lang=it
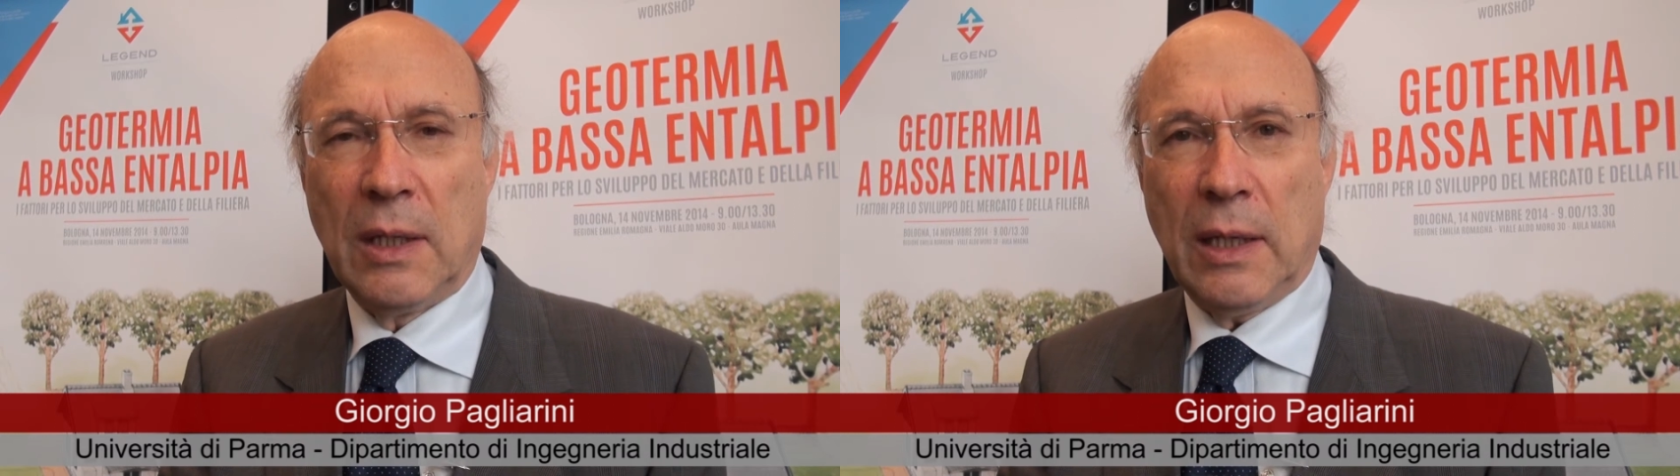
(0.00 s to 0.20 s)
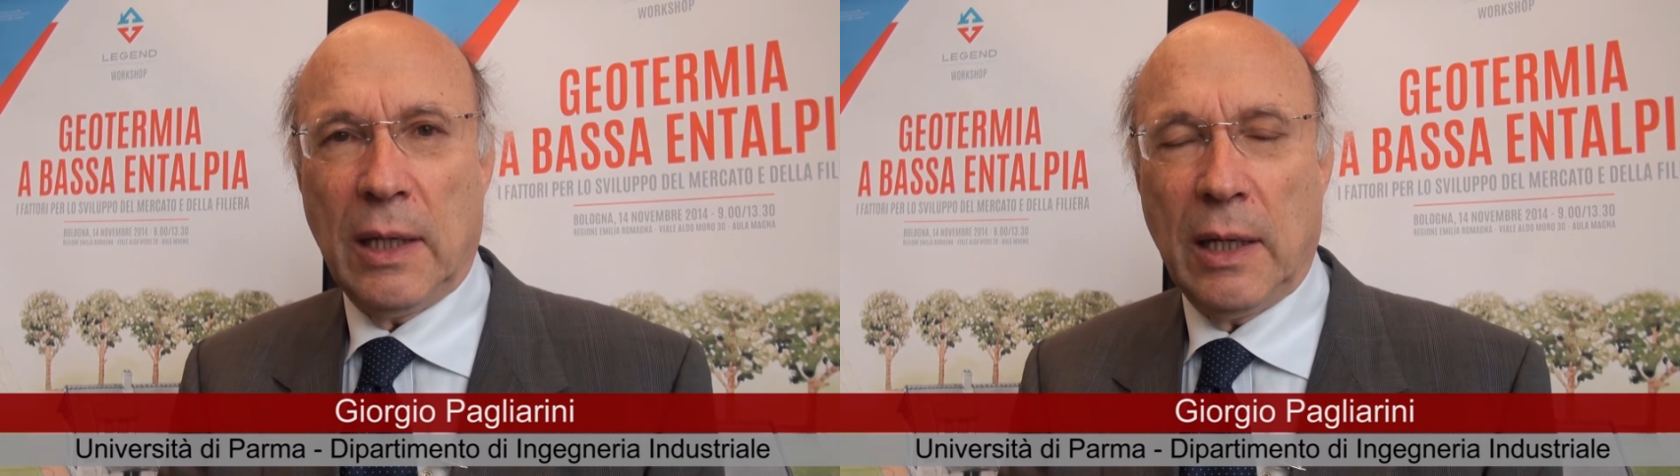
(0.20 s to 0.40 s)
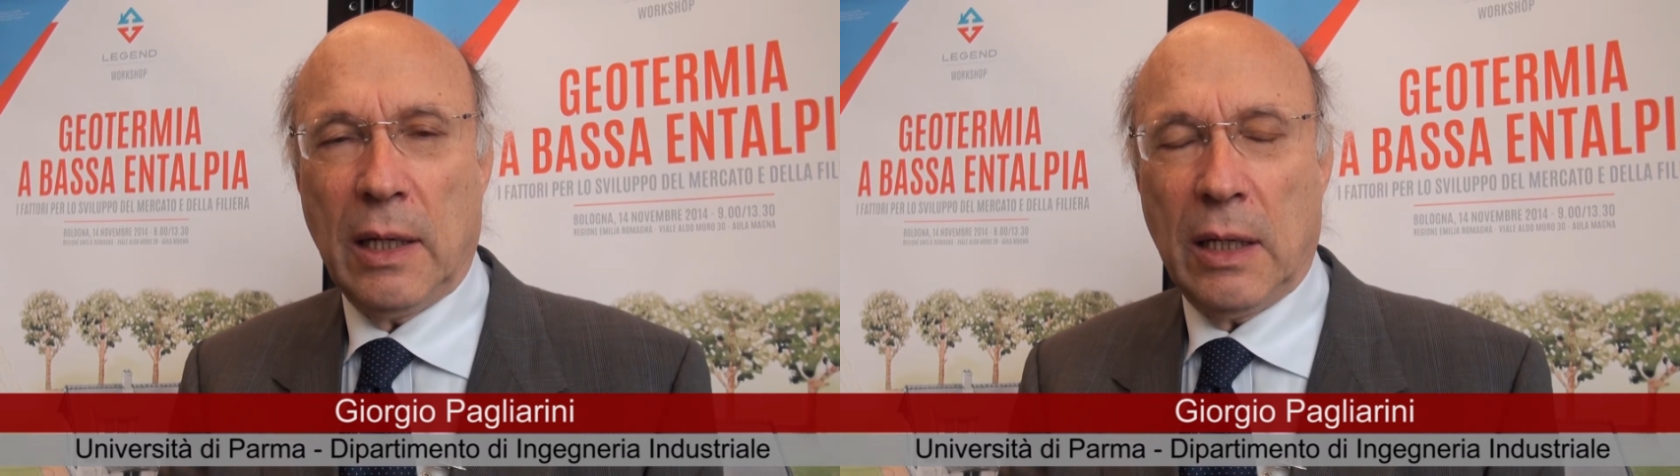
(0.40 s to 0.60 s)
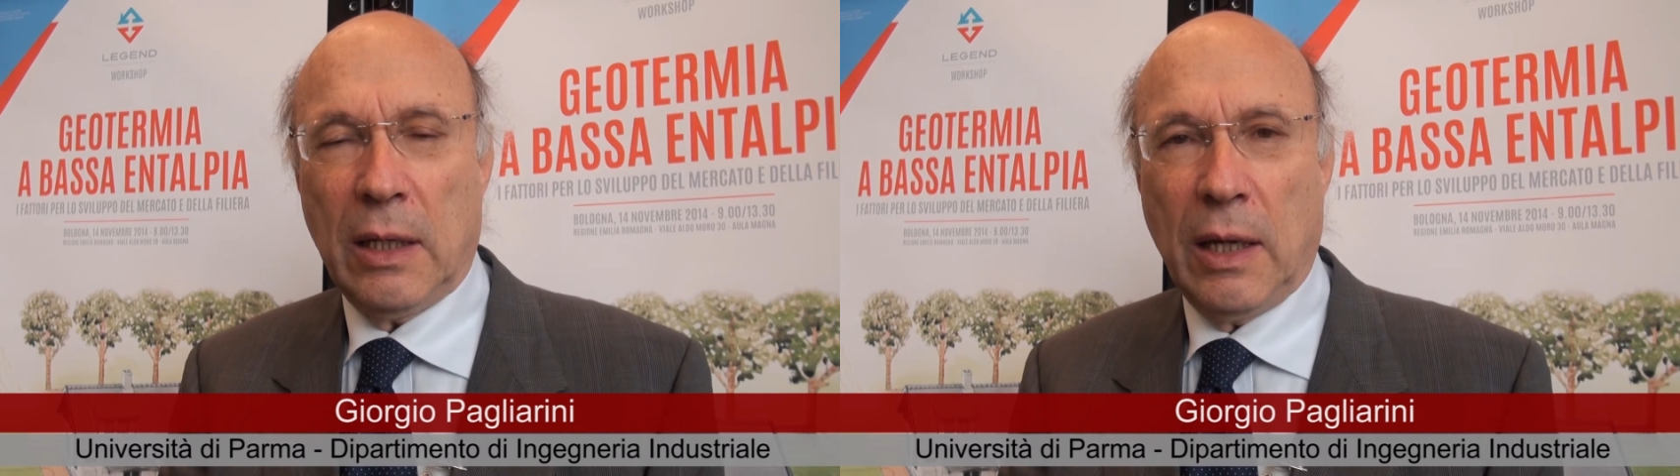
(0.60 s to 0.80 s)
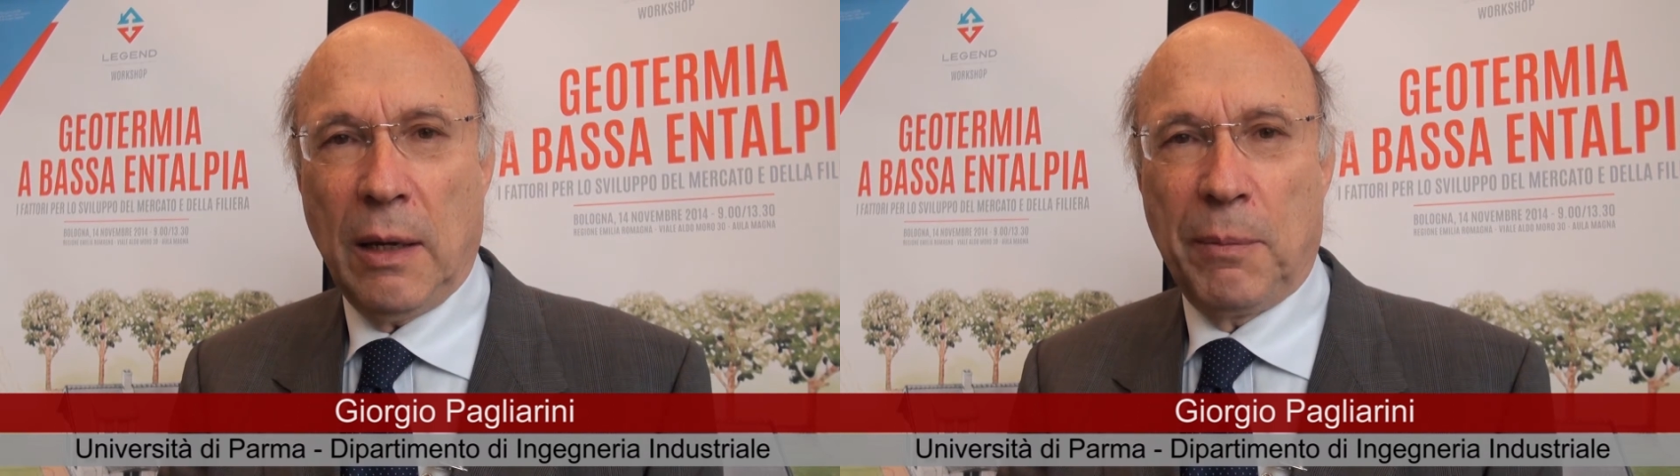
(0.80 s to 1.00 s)

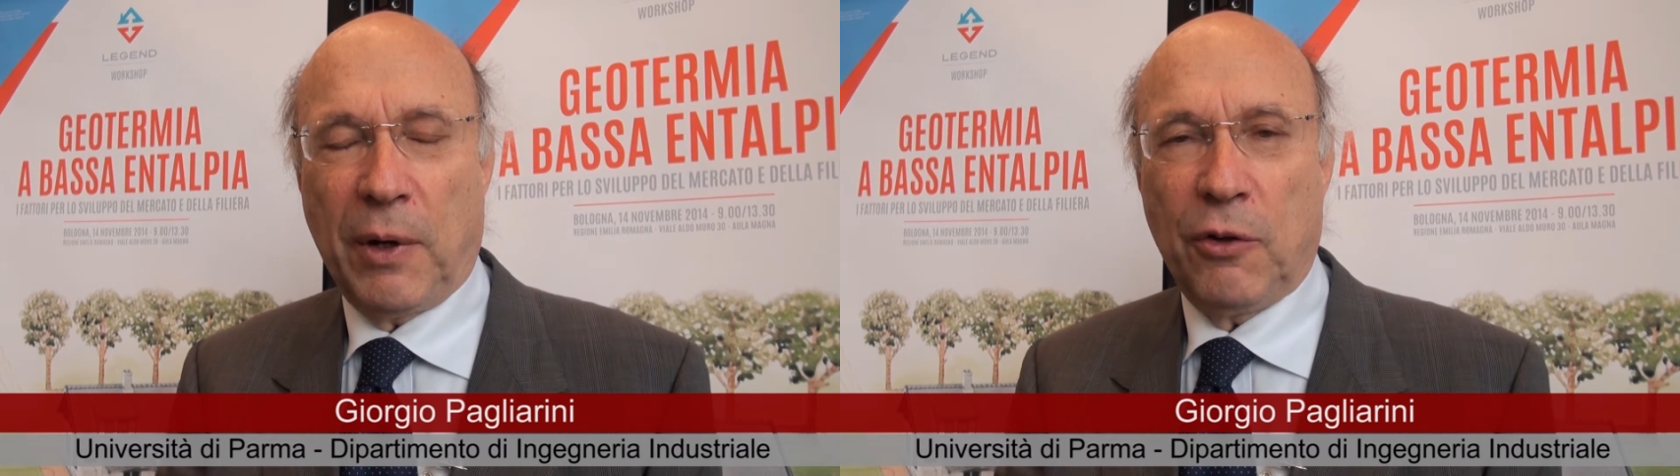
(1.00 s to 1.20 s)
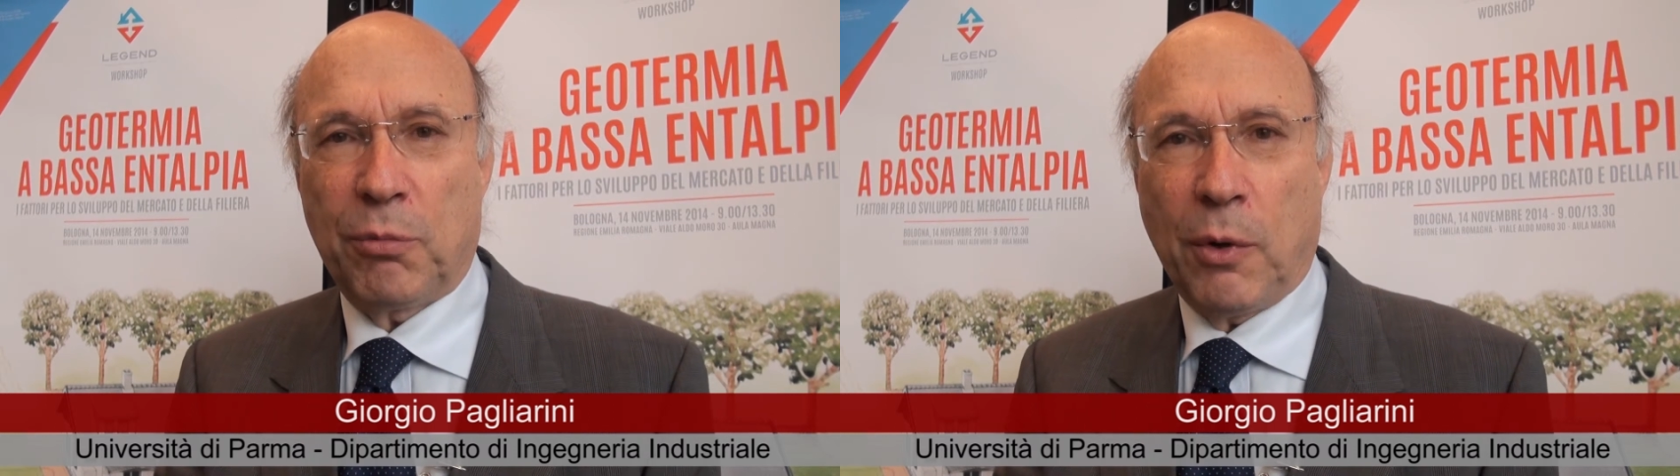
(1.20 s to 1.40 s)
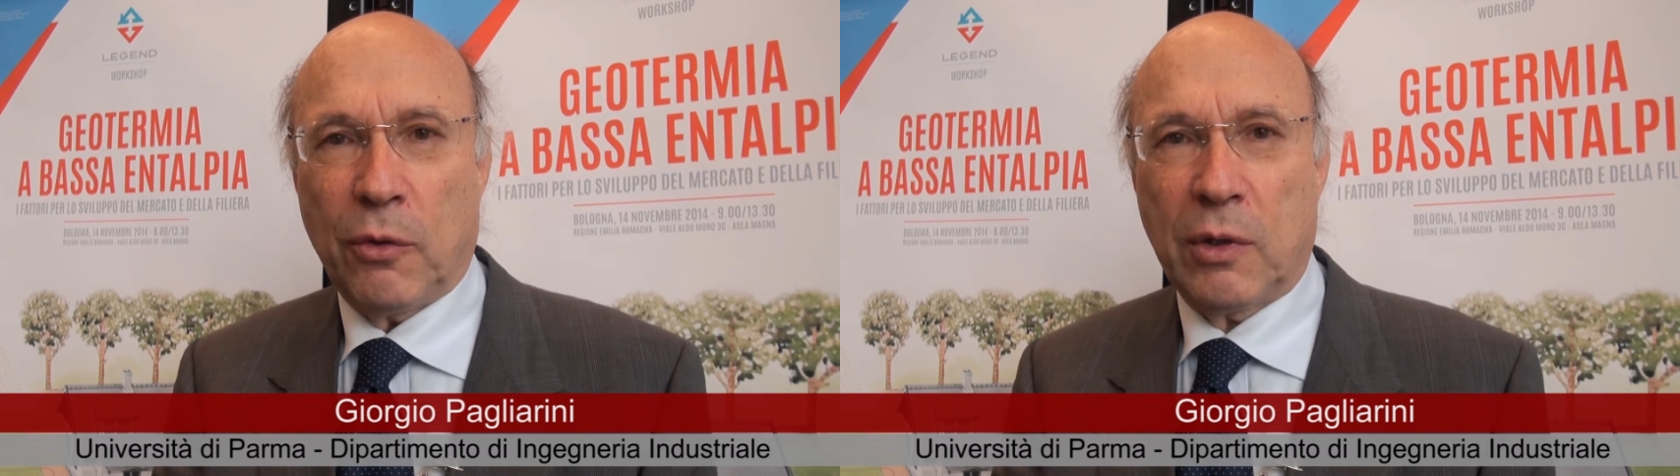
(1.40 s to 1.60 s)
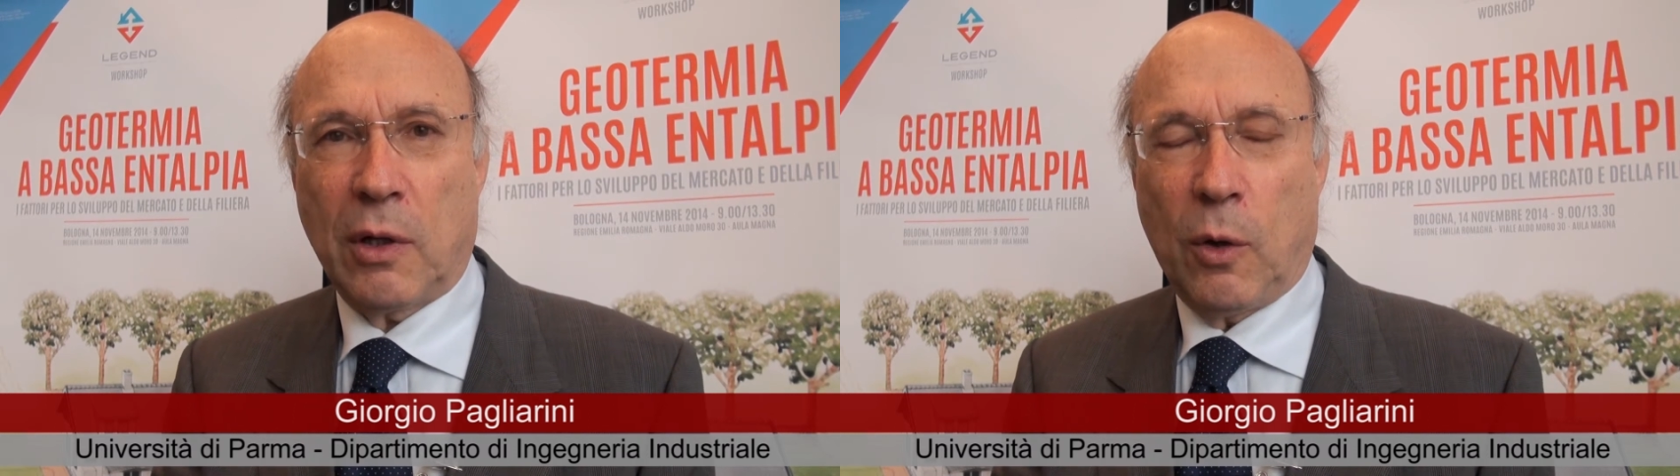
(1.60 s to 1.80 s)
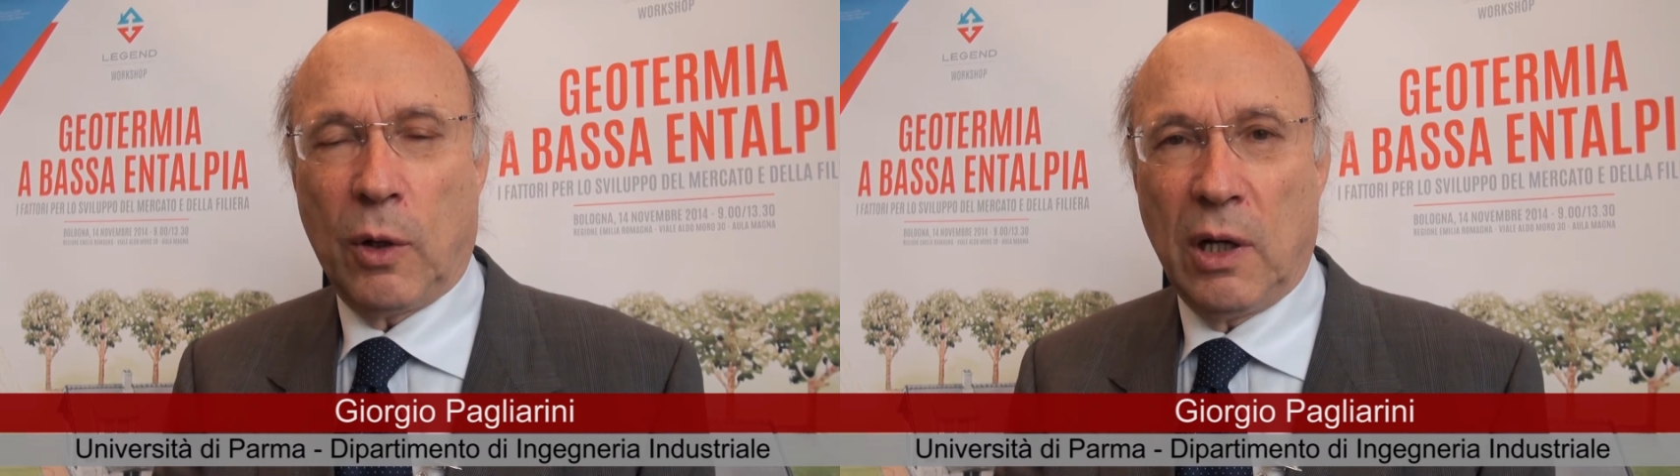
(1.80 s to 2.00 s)
eh, è predisposto a
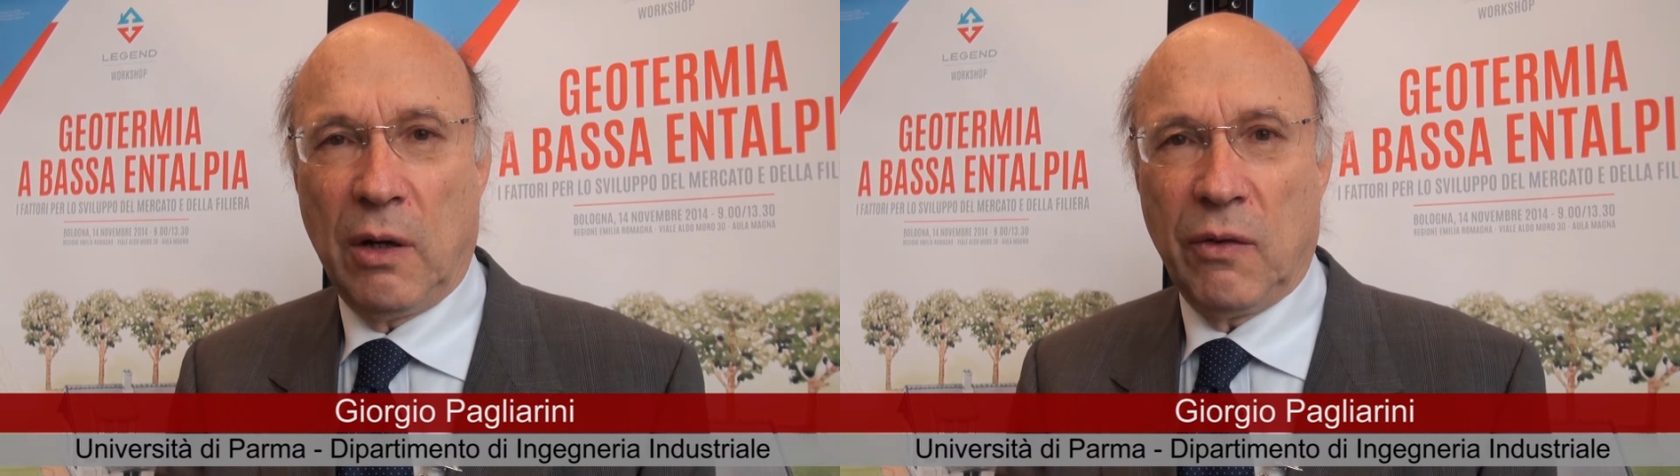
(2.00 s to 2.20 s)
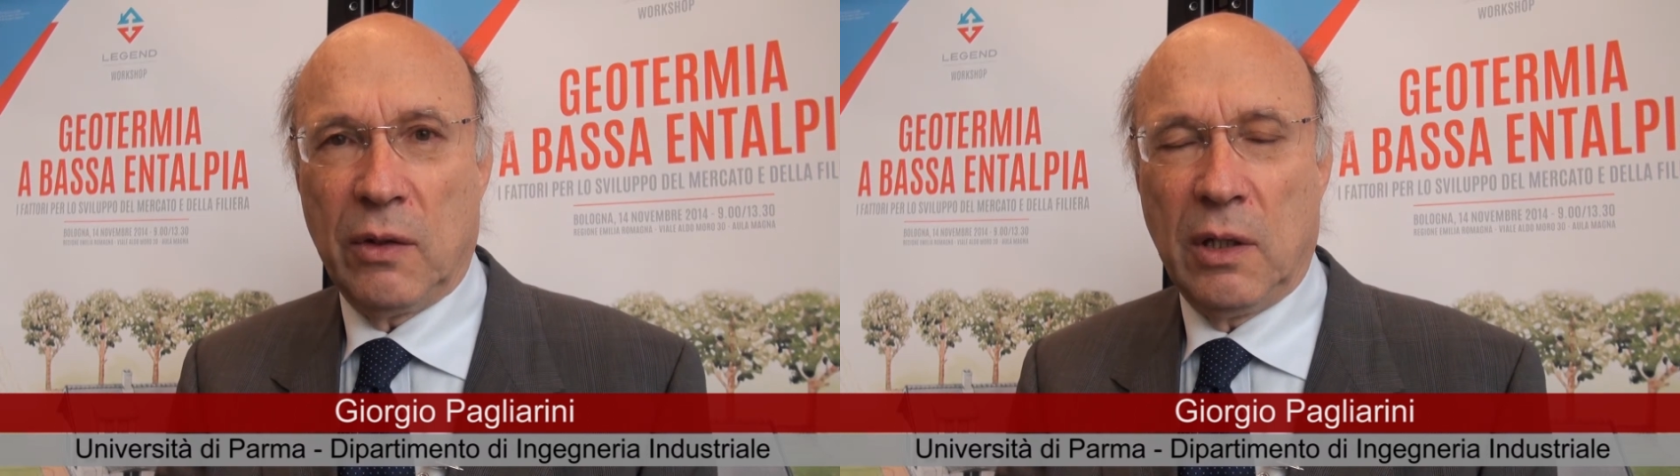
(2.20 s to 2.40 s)
raccogliere